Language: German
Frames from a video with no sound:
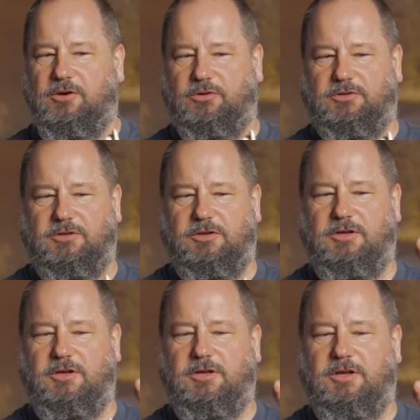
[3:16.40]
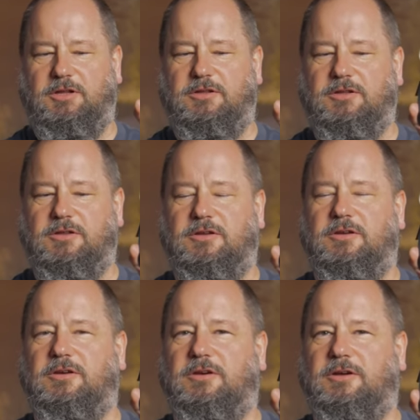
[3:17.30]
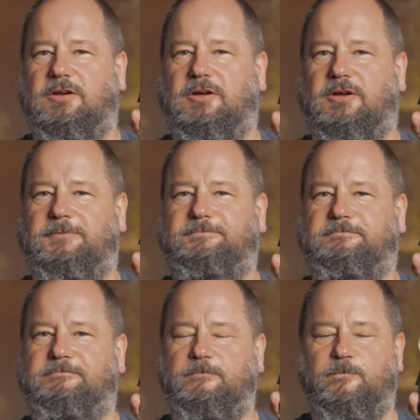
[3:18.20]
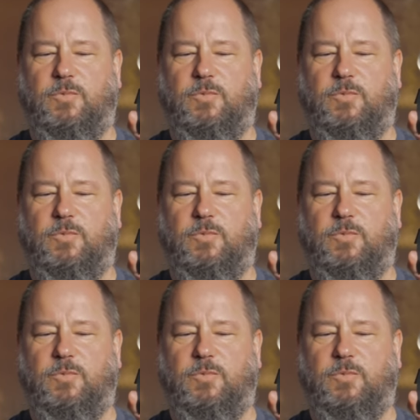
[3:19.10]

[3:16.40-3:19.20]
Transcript: hat hinten ähm,